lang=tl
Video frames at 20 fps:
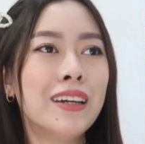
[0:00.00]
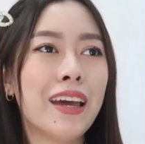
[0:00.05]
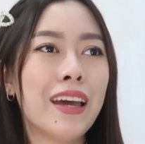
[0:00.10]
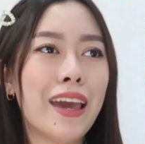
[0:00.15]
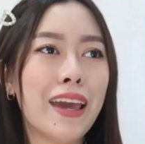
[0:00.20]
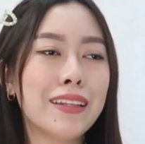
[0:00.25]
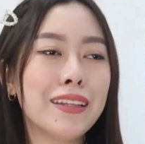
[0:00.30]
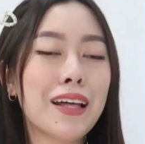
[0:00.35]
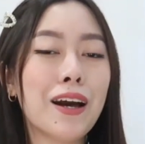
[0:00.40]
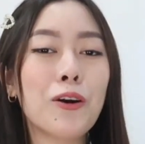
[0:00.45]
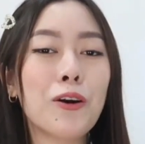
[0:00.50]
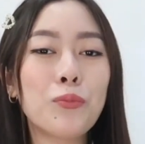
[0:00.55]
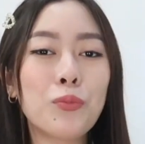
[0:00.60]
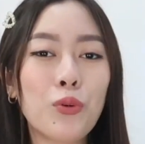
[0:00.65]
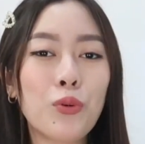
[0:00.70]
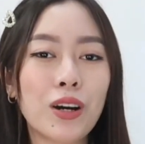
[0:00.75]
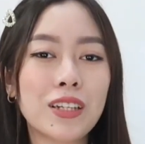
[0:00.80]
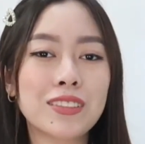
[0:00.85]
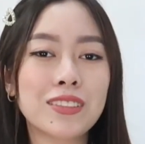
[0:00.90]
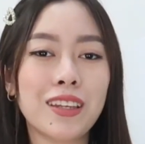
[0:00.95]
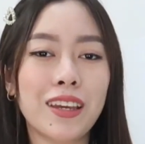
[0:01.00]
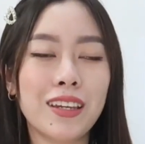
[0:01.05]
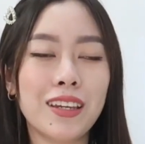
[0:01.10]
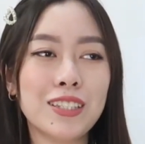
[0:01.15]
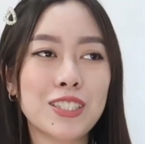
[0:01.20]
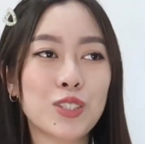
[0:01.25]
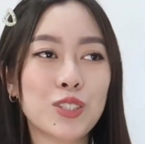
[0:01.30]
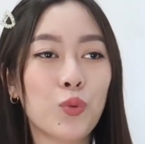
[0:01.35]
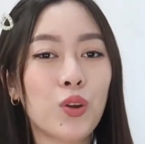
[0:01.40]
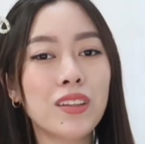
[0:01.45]
And ako po kasi
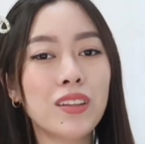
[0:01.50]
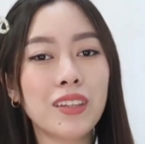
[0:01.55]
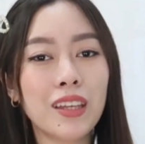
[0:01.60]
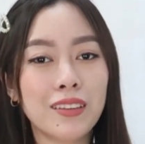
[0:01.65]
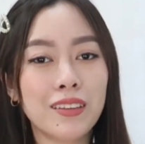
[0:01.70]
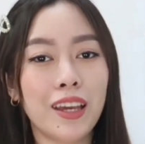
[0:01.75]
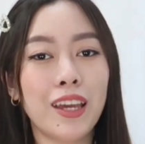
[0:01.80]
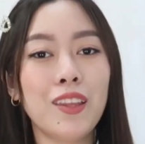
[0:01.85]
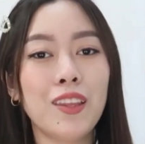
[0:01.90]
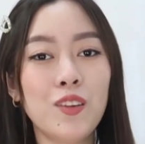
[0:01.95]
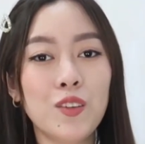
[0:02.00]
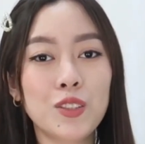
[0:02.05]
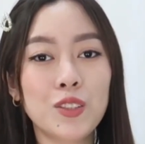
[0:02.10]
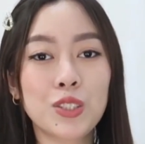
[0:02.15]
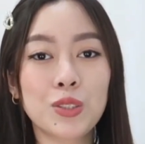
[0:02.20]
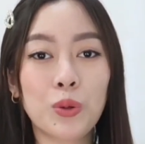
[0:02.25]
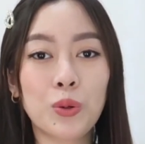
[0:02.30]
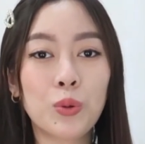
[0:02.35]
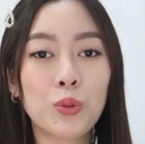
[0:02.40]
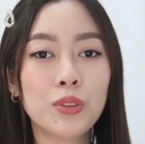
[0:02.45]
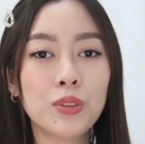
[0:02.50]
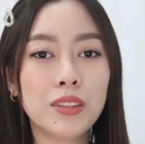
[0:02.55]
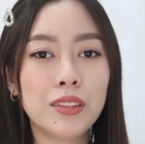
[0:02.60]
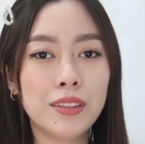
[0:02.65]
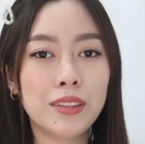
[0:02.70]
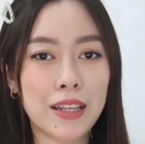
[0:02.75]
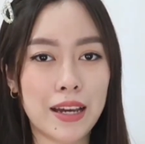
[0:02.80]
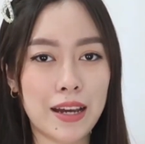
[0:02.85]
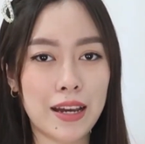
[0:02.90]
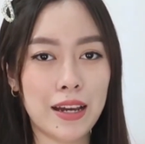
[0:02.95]
is 29 years old
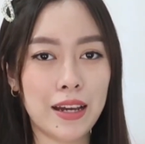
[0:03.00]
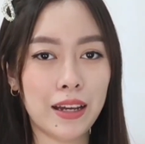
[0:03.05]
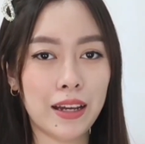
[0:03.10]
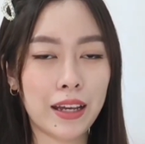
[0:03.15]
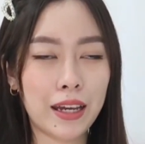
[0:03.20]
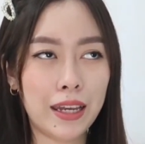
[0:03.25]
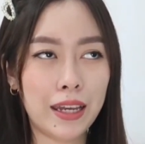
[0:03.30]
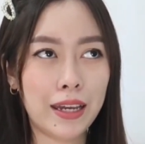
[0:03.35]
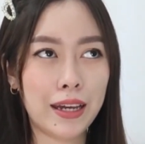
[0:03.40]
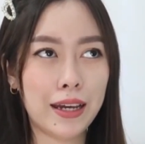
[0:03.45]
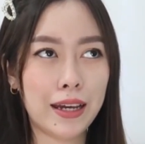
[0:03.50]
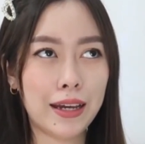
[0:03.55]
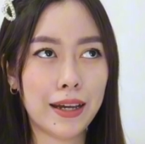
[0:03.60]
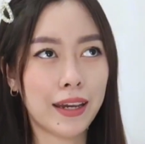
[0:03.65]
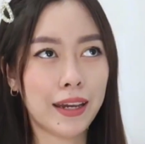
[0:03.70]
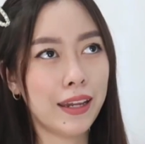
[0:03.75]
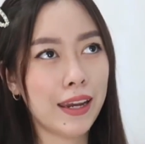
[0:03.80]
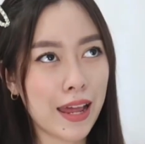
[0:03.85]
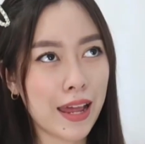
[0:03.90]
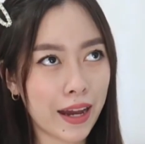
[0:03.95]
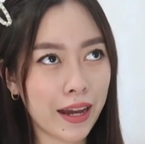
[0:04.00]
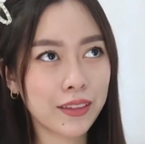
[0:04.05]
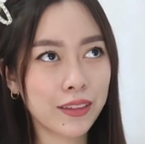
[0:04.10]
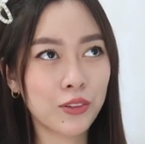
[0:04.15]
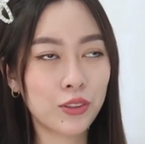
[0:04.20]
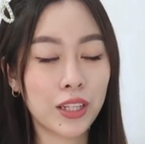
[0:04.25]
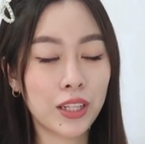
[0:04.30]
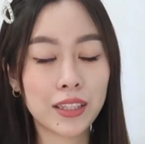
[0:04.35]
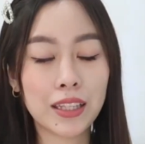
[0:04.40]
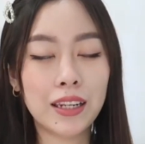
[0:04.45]
na. Kaya
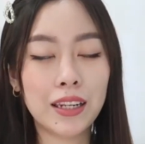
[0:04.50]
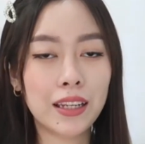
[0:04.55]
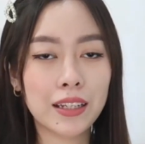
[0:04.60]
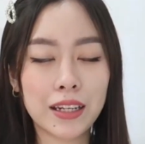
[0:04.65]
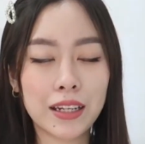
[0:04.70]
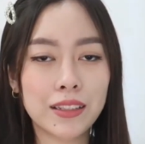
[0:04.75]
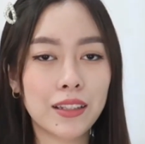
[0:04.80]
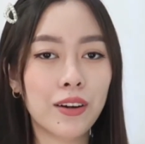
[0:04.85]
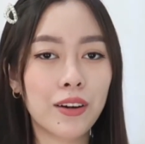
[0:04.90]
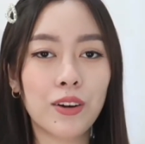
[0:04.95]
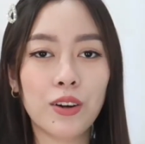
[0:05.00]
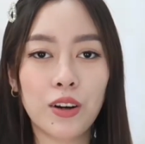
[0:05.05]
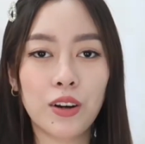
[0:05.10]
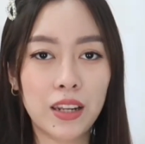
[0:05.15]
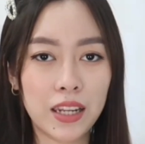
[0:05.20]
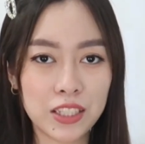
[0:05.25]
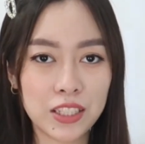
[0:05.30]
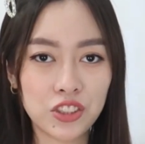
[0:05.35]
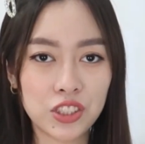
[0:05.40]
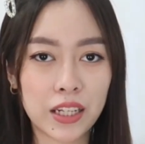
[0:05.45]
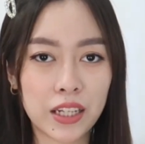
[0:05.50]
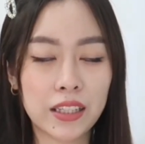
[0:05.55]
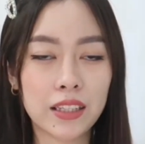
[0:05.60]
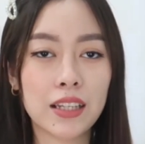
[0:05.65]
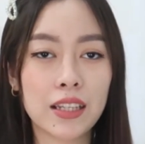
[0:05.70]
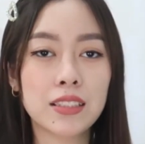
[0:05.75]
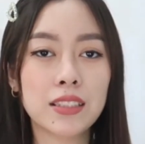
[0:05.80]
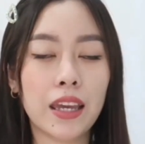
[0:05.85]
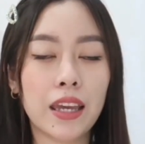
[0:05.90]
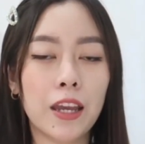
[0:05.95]
kailangan ko na talaga ng collagen.
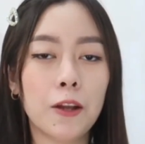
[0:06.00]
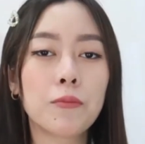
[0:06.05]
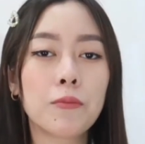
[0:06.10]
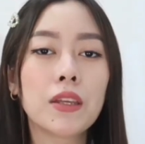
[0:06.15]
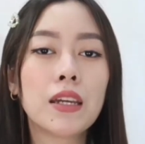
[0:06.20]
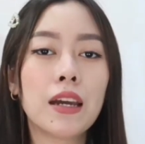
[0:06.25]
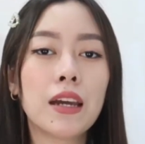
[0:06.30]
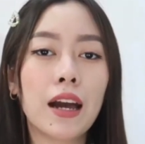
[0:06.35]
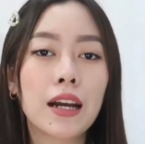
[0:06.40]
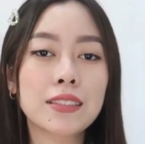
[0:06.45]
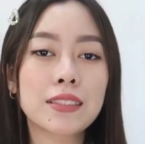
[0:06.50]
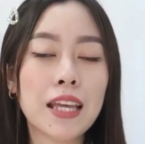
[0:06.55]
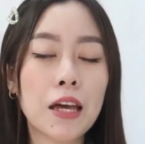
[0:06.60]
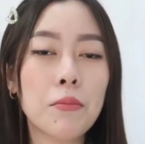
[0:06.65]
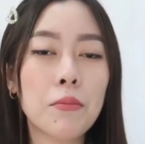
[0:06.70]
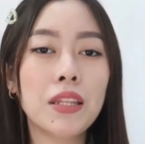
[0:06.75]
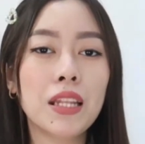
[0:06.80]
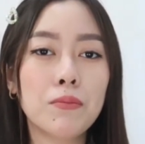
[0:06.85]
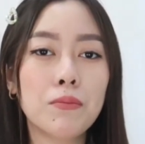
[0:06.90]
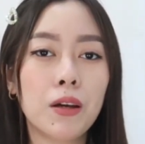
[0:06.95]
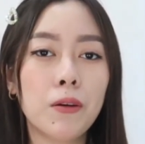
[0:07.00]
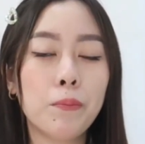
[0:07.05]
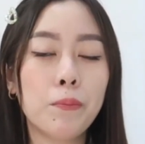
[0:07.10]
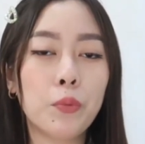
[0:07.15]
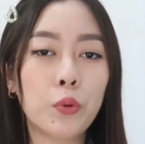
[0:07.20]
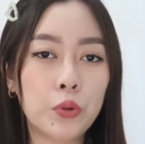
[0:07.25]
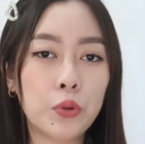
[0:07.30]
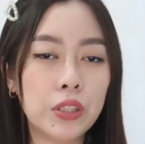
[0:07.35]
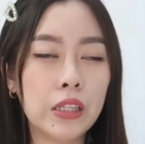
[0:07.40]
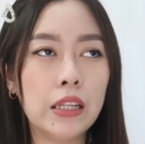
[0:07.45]
Kasi ang sabi naman
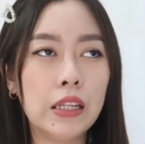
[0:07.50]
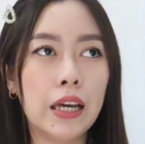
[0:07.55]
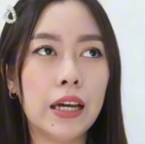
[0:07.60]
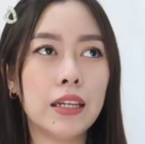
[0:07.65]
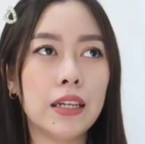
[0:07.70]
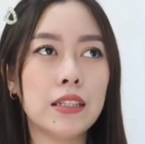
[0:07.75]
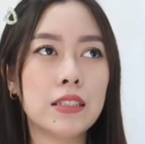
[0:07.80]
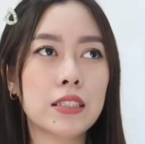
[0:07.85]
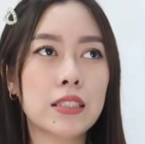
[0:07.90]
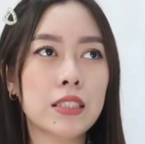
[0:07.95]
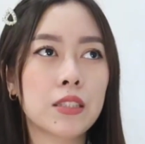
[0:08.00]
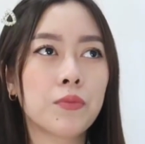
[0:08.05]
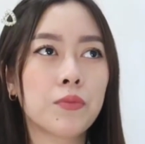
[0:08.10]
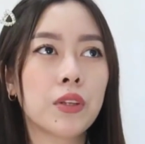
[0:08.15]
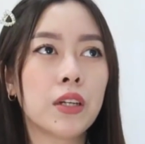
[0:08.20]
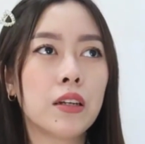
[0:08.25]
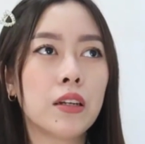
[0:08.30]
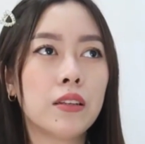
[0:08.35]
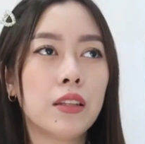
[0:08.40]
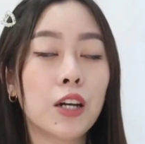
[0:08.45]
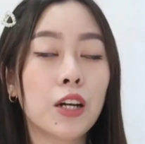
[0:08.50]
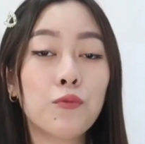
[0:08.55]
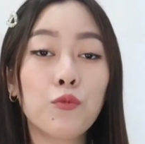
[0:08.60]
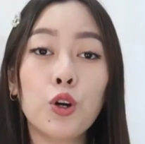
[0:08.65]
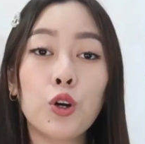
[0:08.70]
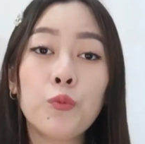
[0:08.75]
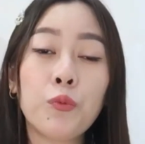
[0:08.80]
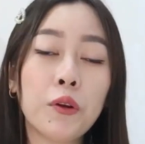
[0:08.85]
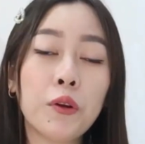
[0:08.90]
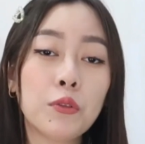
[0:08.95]
po nila is
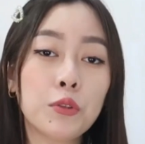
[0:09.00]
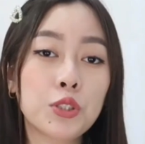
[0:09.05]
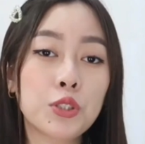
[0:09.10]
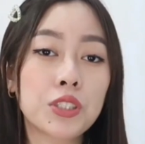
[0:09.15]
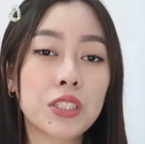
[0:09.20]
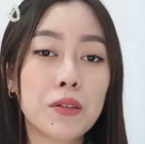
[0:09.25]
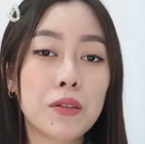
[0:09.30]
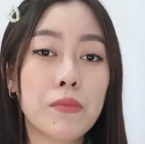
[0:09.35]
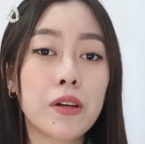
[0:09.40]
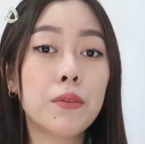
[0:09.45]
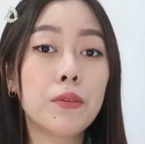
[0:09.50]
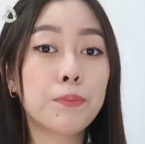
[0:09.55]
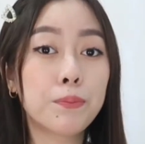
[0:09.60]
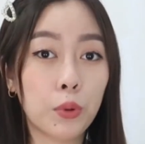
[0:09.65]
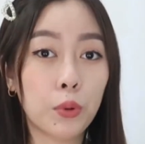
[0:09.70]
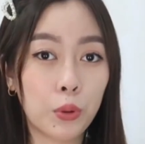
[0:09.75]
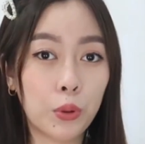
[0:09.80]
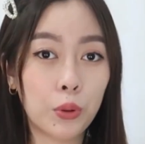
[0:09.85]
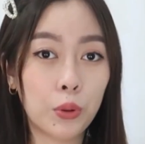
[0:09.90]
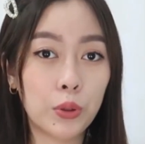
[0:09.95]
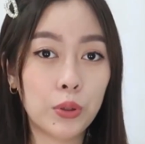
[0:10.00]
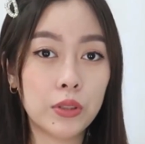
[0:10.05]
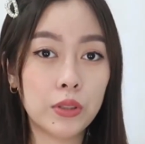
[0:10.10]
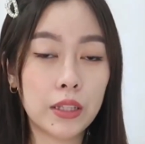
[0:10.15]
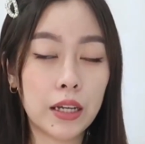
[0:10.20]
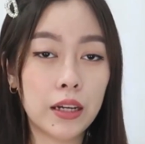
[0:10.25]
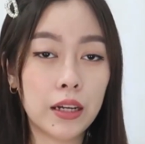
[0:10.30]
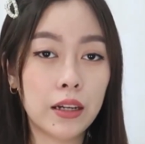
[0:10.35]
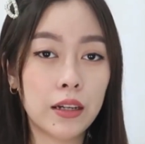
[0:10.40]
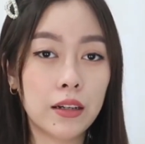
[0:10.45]
nagpo-produce naman po
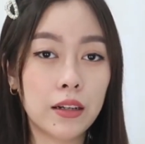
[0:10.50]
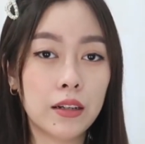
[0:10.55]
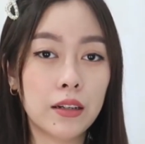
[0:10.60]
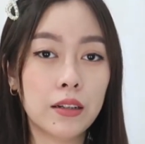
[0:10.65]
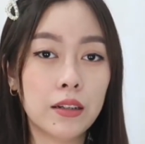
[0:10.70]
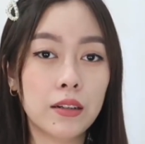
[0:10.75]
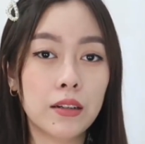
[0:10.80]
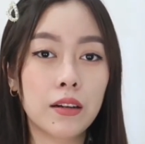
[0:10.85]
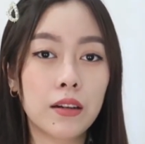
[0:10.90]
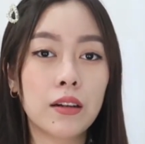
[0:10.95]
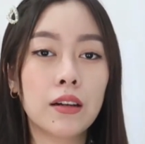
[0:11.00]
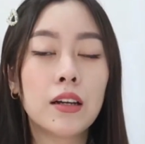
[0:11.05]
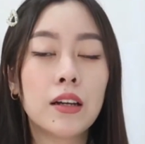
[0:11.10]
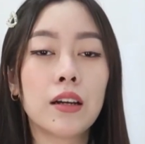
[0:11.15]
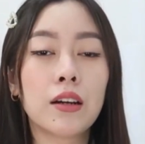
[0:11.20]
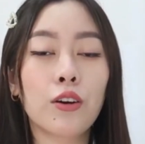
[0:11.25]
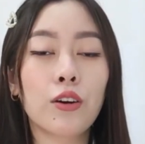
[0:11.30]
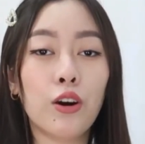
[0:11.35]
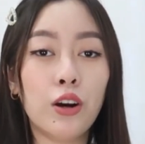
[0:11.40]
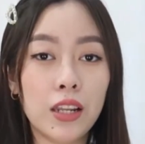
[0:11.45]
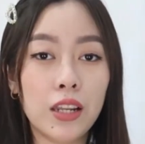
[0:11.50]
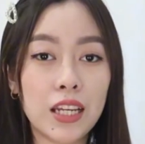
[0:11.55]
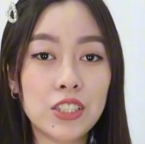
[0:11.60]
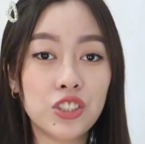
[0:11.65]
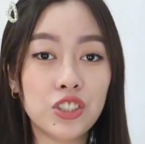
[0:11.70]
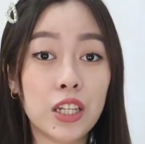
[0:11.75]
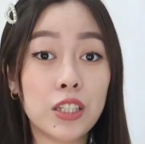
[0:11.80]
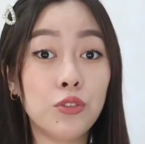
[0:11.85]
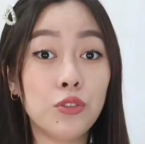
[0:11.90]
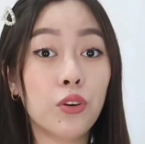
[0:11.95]
ng
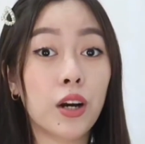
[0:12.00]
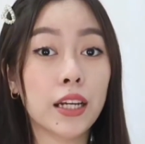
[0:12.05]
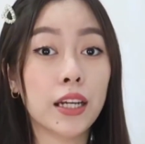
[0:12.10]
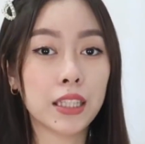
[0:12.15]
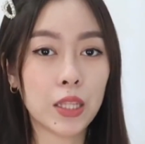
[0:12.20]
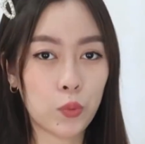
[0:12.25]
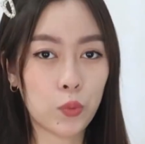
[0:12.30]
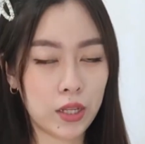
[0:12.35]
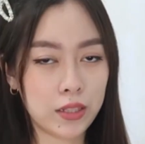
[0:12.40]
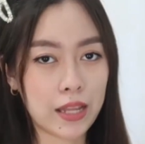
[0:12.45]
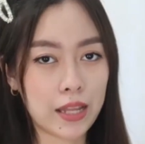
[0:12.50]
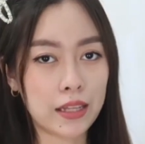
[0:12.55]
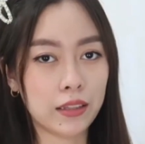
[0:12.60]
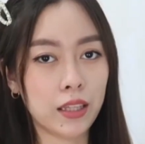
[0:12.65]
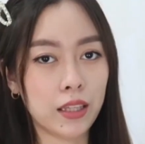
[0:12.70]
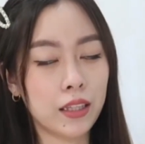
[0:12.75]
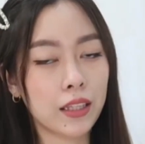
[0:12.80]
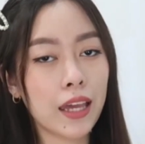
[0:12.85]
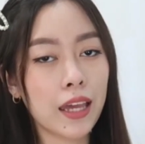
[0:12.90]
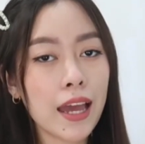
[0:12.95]
collagen yung katawan natin.